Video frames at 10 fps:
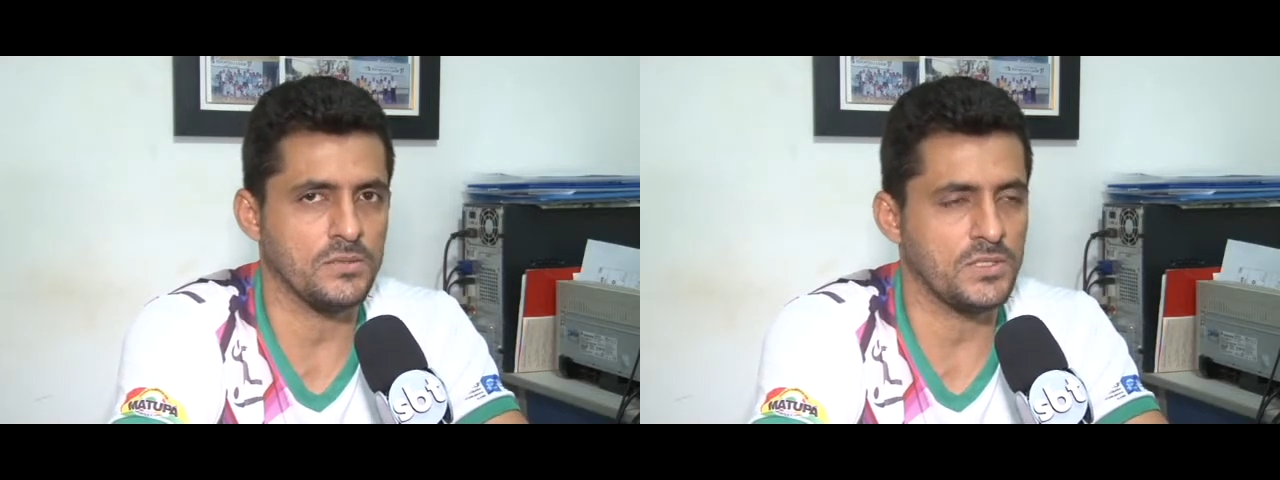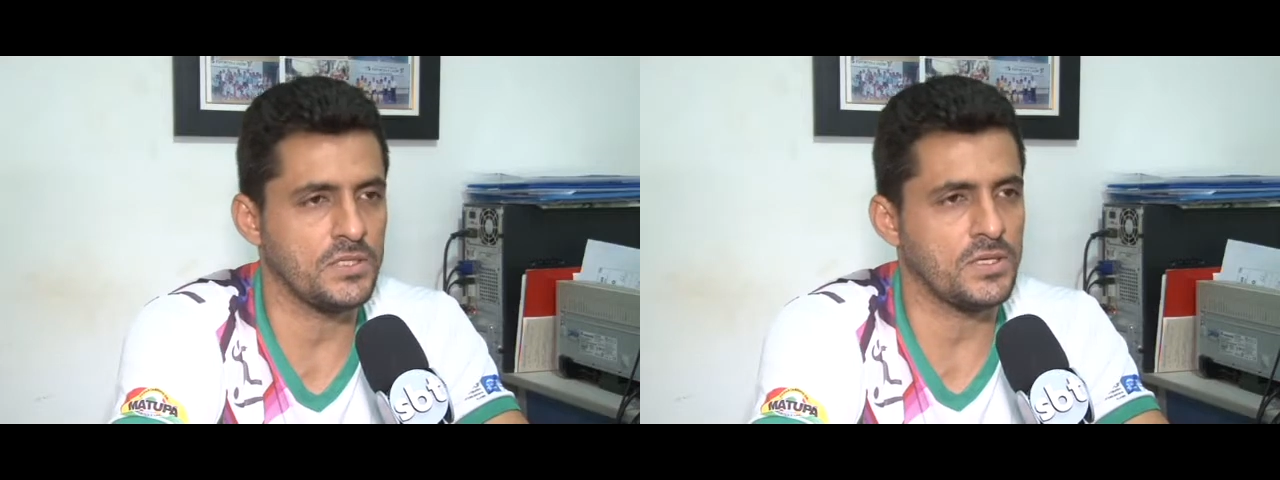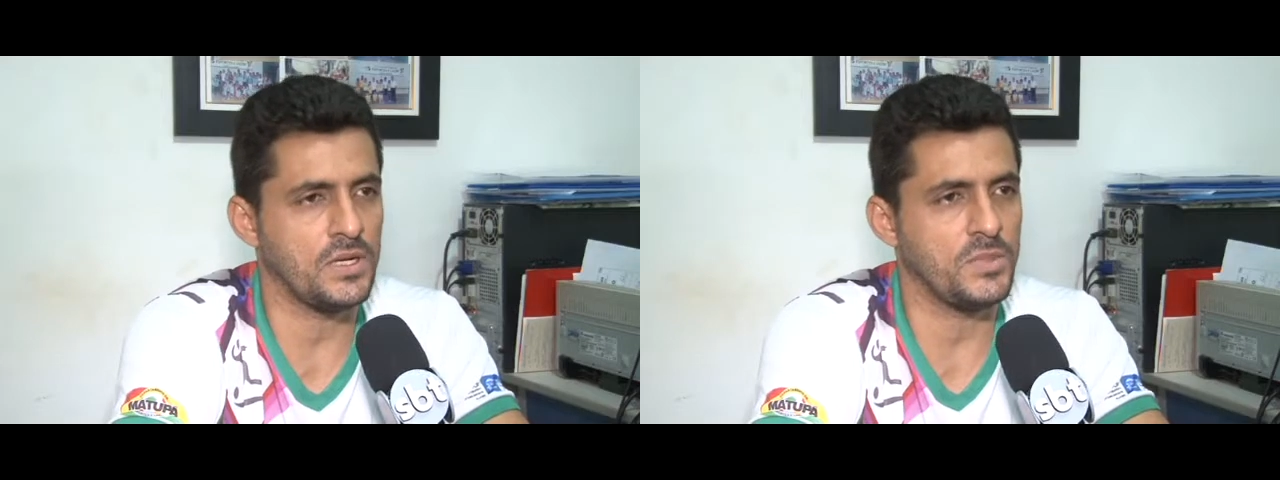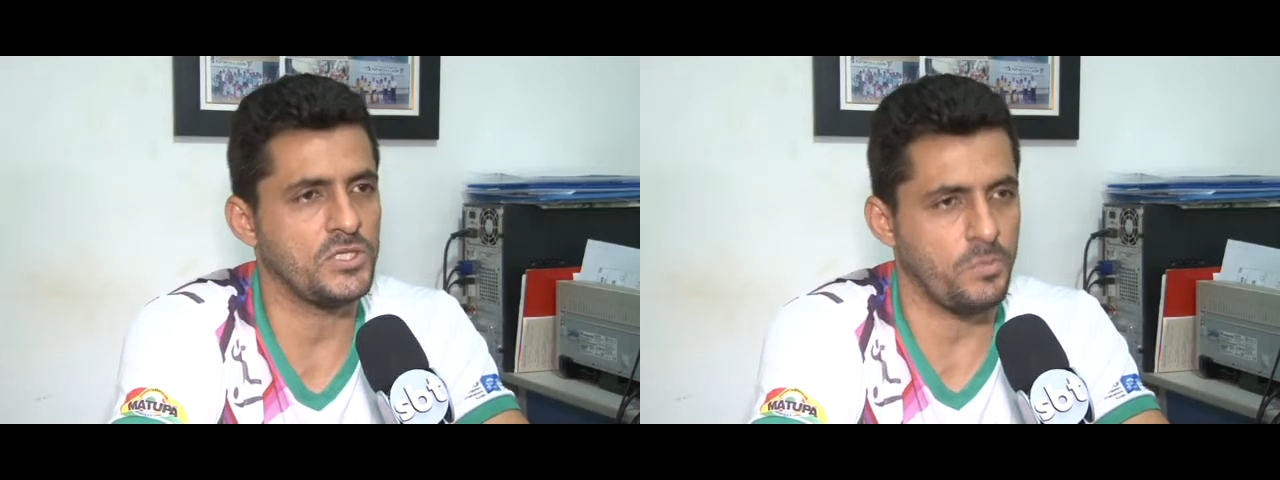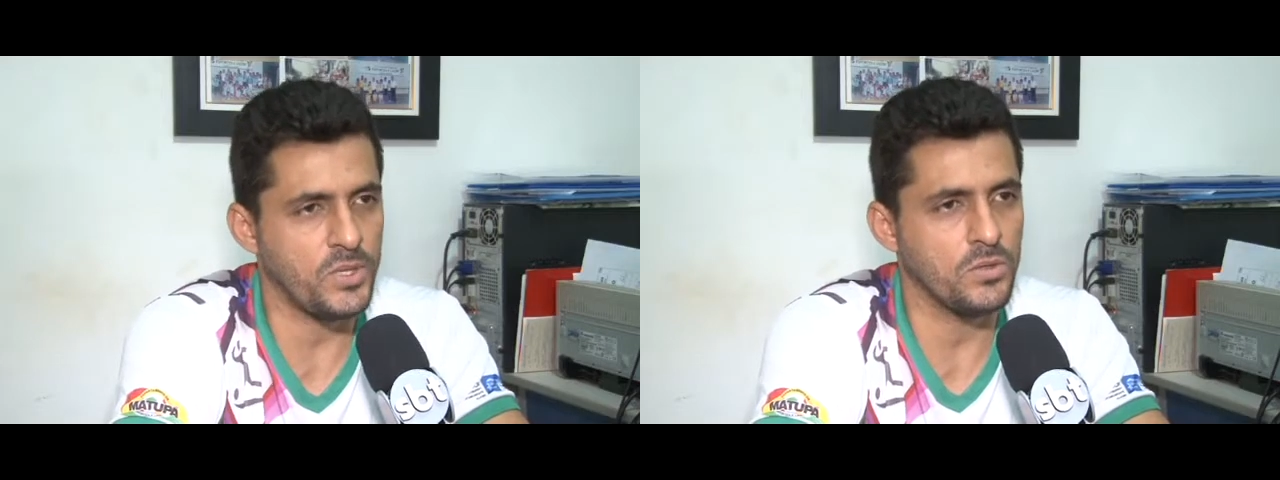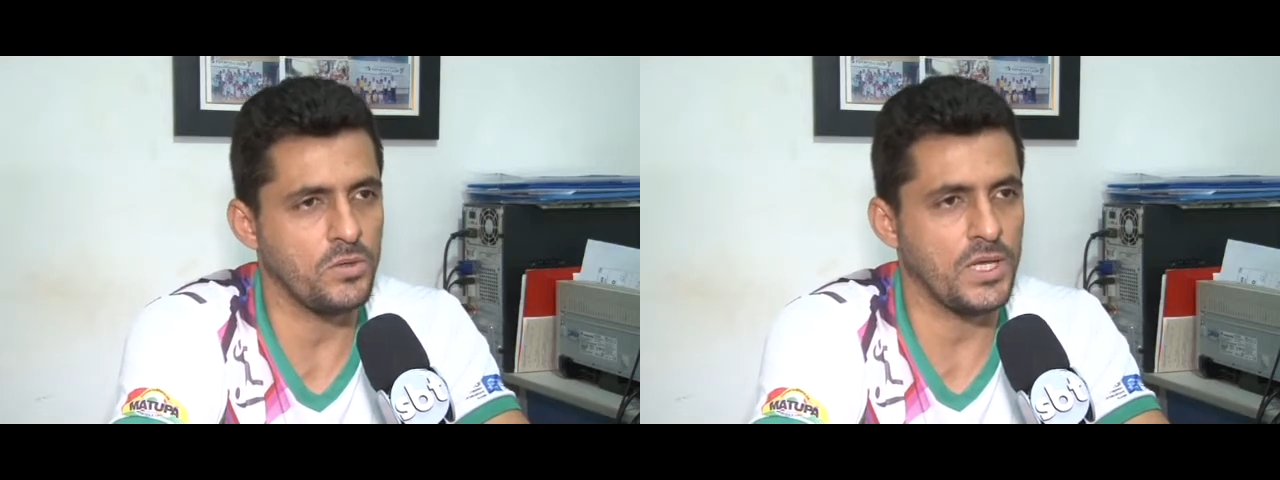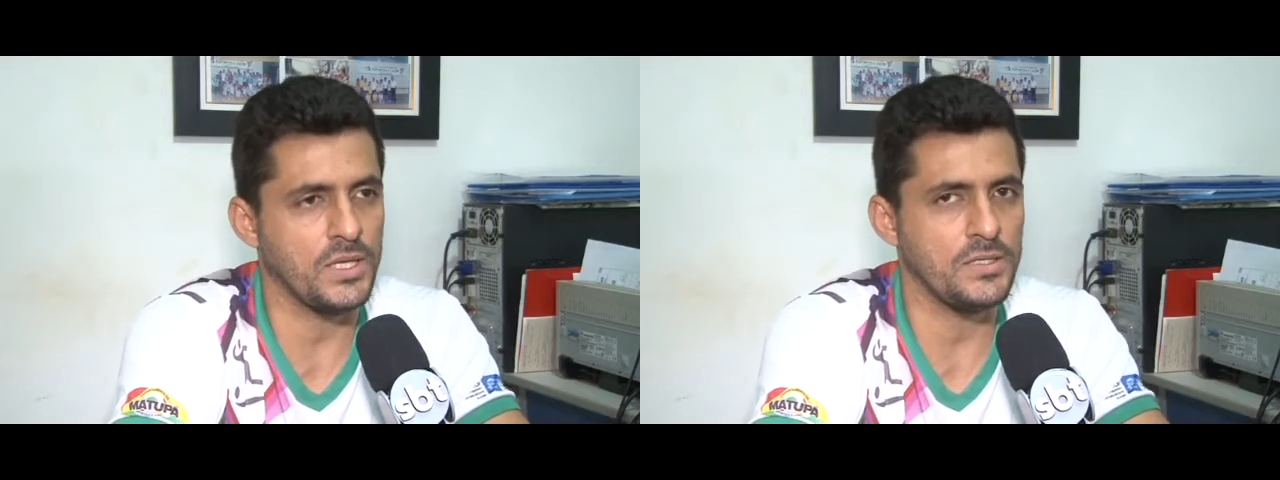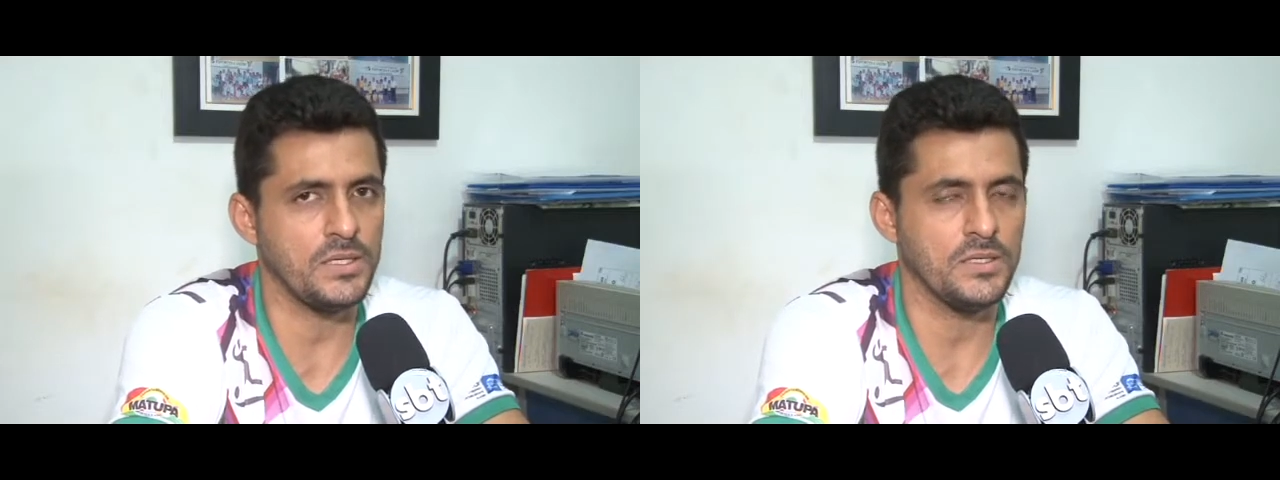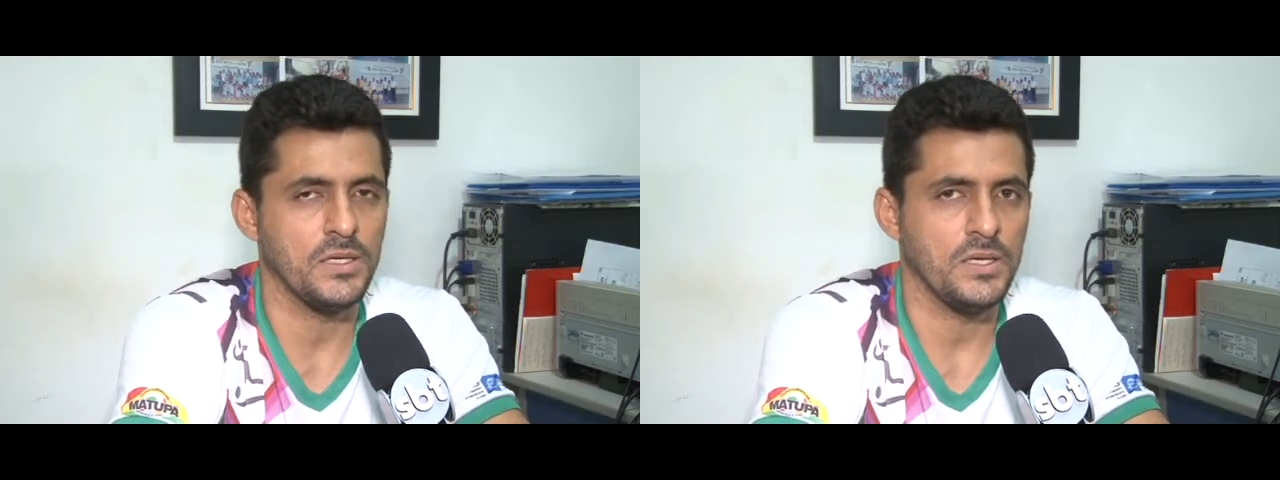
de treinamento já pegou ela, né?